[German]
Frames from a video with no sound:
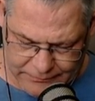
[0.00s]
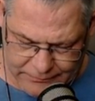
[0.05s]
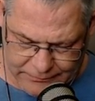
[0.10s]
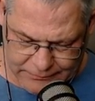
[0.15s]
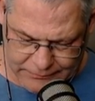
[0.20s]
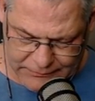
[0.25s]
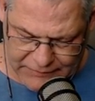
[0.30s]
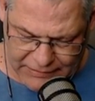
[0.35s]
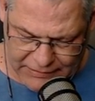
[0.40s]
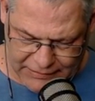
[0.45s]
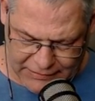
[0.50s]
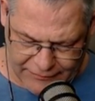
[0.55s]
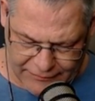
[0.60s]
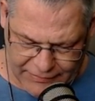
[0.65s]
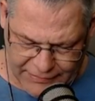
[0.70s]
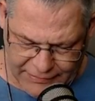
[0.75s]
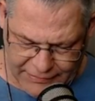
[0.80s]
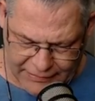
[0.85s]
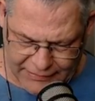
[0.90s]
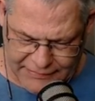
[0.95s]
Ja,
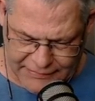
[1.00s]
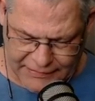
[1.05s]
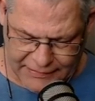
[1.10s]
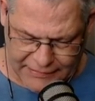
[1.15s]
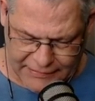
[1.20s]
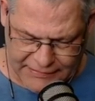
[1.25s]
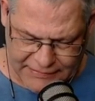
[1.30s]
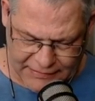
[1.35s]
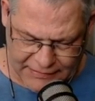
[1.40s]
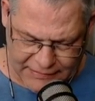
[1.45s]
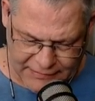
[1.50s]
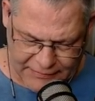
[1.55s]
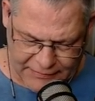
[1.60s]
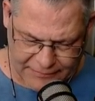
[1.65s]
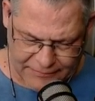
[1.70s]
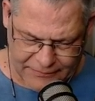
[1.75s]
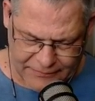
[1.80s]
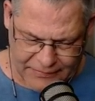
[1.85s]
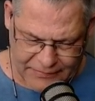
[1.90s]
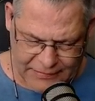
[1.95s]
wird eine ganz enge Sache.
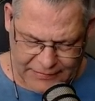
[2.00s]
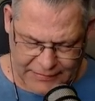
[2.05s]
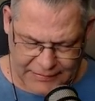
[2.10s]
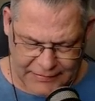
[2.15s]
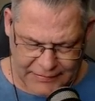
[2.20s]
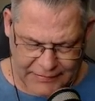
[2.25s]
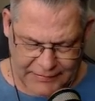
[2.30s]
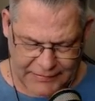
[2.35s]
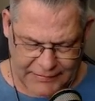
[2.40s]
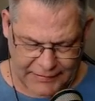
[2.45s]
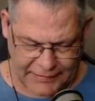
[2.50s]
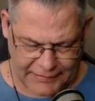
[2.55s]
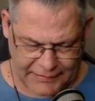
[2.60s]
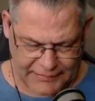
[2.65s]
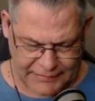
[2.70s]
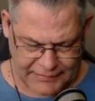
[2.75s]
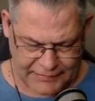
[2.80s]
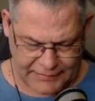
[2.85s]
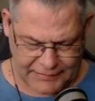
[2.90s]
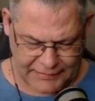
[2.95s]
Die
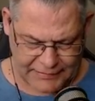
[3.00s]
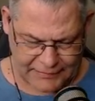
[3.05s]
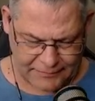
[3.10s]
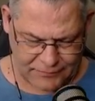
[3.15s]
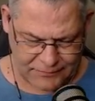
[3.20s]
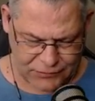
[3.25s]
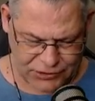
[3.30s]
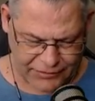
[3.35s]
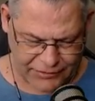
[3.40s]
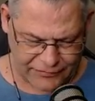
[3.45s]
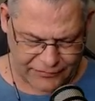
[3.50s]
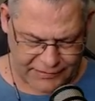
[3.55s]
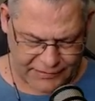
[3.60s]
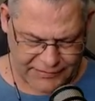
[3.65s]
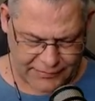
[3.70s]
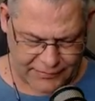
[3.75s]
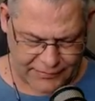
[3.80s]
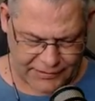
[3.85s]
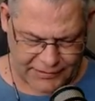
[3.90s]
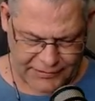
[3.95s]
Hexen schaffen das
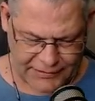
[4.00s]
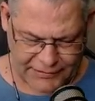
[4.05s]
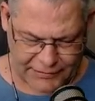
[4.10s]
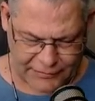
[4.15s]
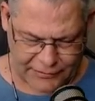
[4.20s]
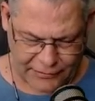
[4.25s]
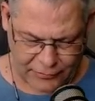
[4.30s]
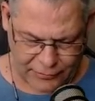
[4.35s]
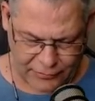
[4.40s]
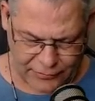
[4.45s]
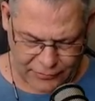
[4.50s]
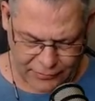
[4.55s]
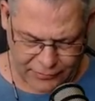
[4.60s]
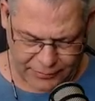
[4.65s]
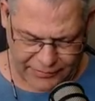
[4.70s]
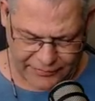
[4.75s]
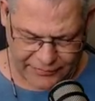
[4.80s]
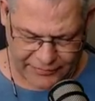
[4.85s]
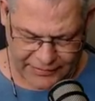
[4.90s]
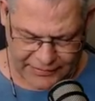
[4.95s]
aber da hinten auch noch
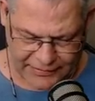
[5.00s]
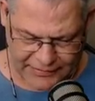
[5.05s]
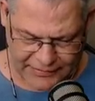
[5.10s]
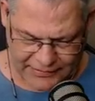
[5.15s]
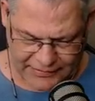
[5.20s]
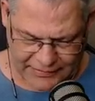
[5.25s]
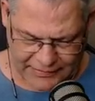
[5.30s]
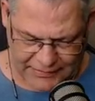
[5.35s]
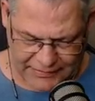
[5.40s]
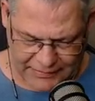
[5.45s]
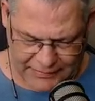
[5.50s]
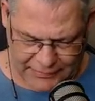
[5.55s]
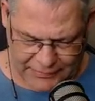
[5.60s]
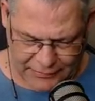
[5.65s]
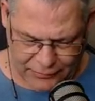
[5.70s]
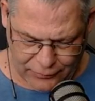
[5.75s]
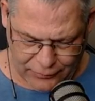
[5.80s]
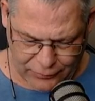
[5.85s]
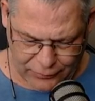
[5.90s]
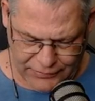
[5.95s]
perfekt.
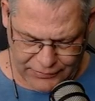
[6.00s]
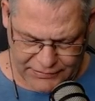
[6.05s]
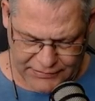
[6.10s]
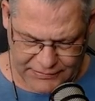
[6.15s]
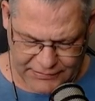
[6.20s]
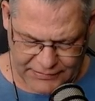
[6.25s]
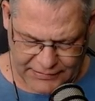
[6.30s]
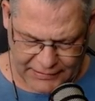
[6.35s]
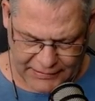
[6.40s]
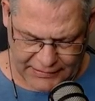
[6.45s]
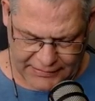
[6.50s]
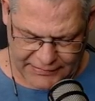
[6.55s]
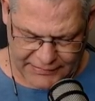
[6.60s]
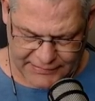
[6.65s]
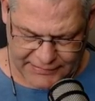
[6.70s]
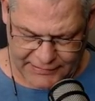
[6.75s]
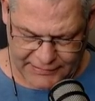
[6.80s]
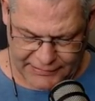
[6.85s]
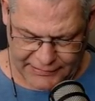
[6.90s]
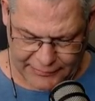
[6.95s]
Und da
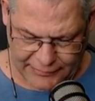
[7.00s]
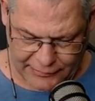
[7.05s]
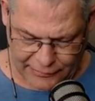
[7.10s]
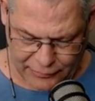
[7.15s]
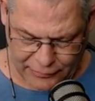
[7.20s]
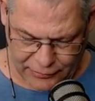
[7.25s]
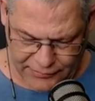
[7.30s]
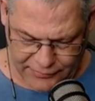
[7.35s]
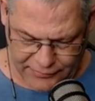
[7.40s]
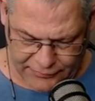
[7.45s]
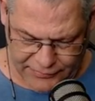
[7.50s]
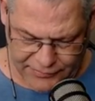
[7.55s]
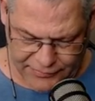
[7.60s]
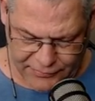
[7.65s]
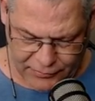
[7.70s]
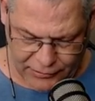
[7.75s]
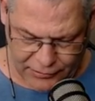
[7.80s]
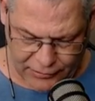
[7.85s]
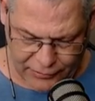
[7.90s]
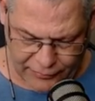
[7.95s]
ist die Lücke
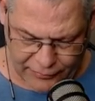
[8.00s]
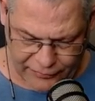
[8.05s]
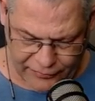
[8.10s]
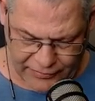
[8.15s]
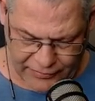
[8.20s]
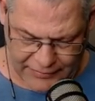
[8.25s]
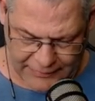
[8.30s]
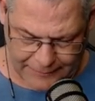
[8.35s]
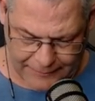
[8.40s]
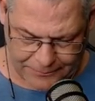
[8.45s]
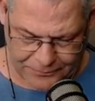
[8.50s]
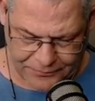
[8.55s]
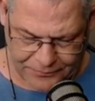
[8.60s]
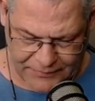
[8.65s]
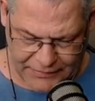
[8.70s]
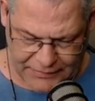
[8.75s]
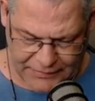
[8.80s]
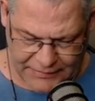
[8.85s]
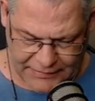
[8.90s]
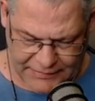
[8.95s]
sowieso auf.
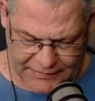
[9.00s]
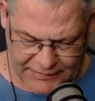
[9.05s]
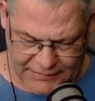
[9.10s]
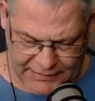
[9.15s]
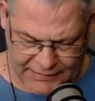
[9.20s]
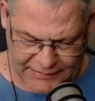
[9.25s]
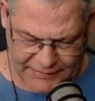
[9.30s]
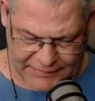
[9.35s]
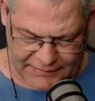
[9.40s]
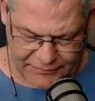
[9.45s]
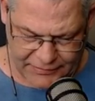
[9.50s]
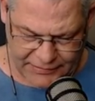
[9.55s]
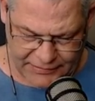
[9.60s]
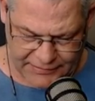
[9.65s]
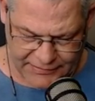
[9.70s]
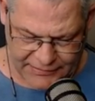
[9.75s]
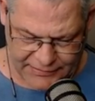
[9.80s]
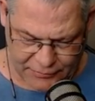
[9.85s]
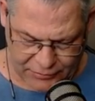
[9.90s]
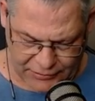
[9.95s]
Das heißt, wir
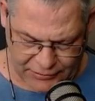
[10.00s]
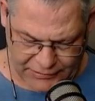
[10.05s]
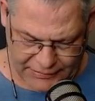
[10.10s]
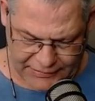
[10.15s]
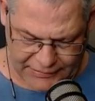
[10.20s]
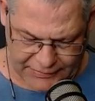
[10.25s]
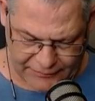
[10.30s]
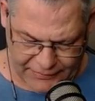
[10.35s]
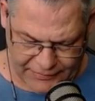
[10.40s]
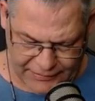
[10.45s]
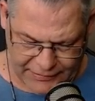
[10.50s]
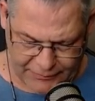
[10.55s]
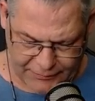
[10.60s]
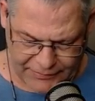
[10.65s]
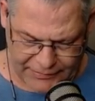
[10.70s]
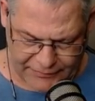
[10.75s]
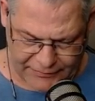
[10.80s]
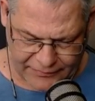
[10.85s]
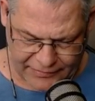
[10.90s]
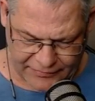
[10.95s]
sollten hier, wenn der
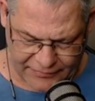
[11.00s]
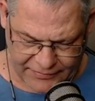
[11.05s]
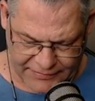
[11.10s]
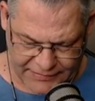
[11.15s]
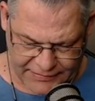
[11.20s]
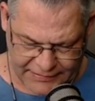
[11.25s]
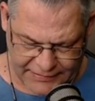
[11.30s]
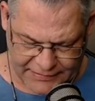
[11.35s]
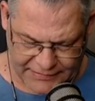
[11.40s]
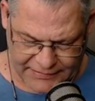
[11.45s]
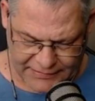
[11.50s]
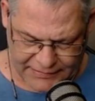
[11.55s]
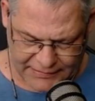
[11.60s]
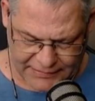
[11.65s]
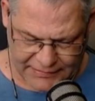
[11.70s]
Minenwerfer sich jetzt